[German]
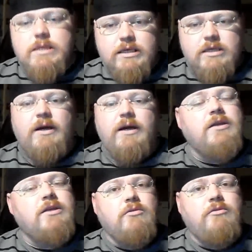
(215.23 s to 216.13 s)
Ich war
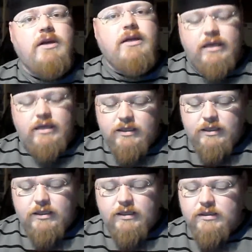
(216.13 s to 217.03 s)
insofern richtig.